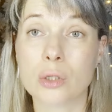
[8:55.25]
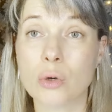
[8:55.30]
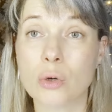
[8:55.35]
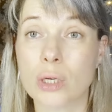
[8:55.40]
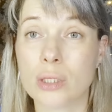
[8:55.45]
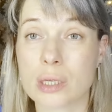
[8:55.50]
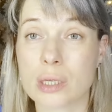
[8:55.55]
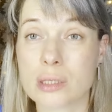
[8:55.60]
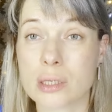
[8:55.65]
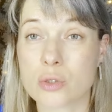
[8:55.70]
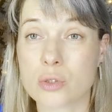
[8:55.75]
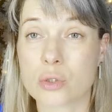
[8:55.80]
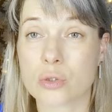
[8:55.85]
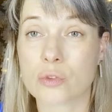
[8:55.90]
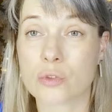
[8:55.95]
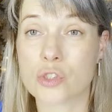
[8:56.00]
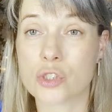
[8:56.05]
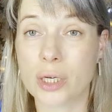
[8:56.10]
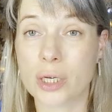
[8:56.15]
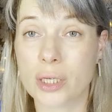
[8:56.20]
Но ну, она
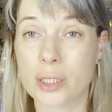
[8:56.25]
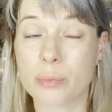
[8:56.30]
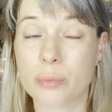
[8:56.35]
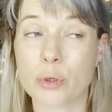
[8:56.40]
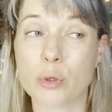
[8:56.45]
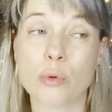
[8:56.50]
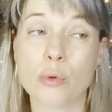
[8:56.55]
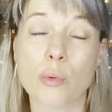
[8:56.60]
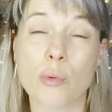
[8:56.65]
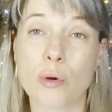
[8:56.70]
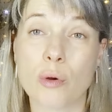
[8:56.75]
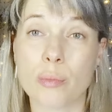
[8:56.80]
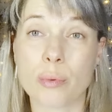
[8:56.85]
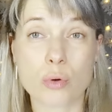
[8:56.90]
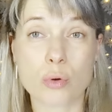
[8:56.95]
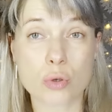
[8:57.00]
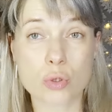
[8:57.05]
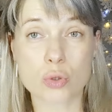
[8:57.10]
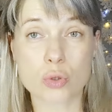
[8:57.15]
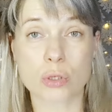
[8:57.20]
сразу отвечает по любому
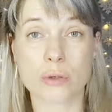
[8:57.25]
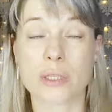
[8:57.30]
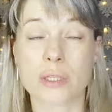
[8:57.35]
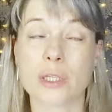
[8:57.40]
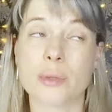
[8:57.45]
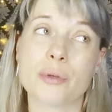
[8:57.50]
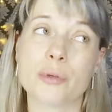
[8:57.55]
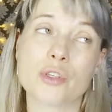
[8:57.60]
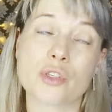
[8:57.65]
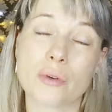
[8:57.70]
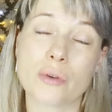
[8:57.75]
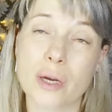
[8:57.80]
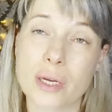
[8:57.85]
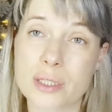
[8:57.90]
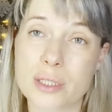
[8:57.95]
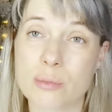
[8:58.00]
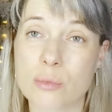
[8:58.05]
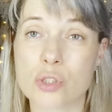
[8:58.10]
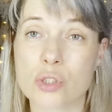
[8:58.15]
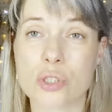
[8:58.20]
вопросу, говорит, не
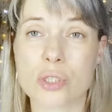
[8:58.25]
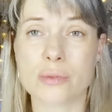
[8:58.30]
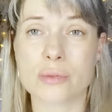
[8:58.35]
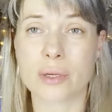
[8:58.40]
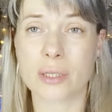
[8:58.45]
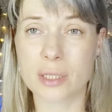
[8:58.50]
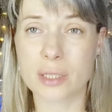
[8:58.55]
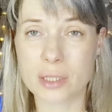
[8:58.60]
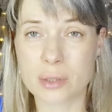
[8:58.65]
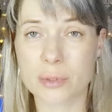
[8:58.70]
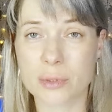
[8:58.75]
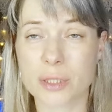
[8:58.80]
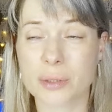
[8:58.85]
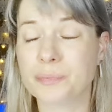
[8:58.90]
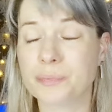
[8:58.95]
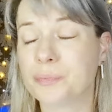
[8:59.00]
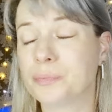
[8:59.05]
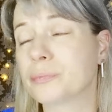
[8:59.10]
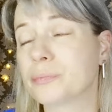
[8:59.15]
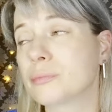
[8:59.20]
переживайте, можете звонить
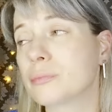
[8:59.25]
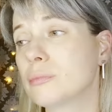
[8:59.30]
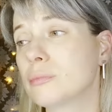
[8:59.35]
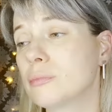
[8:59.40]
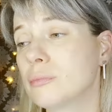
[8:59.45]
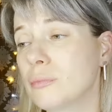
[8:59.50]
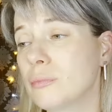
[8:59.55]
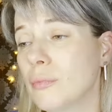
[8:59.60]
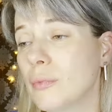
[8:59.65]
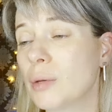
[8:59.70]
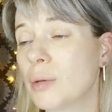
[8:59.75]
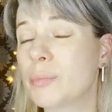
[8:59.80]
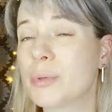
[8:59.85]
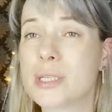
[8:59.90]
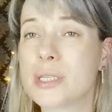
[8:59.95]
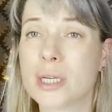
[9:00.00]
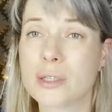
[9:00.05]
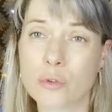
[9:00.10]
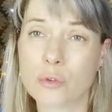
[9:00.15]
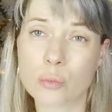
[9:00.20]
мне
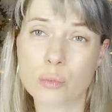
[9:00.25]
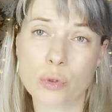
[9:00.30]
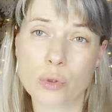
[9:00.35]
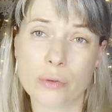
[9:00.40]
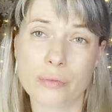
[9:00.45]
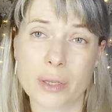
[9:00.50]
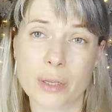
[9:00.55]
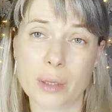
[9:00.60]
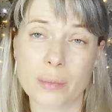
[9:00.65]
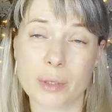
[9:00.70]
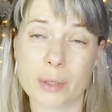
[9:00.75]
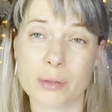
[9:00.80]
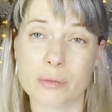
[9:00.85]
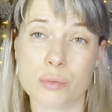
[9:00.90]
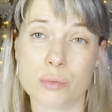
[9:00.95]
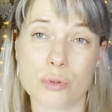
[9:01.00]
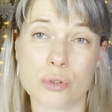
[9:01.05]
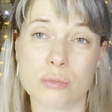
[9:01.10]
писать в любое время.